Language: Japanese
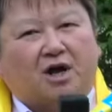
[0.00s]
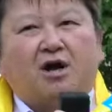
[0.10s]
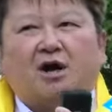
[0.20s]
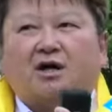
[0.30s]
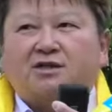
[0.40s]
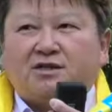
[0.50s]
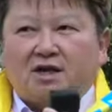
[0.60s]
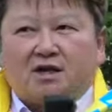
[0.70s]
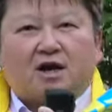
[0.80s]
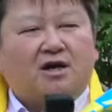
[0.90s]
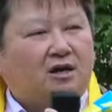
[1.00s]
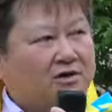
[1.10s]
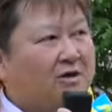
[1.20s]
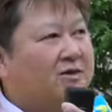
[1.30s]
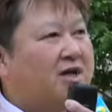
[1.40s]
言ったらあっさり解
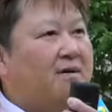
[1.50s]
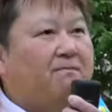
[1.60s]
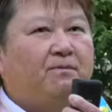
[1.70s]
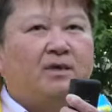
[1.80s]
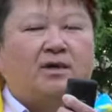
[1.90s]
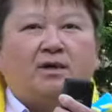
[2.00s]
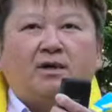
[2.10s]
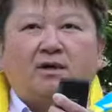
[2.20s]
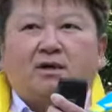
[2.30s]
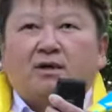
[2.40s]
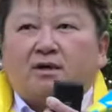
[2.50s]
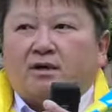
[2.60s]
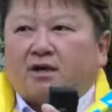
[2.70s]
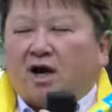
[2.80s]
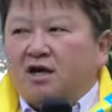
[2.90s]
約できました
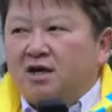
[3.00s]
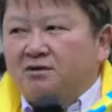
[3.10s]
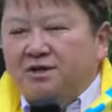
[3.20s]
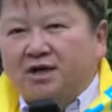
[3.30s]
解約で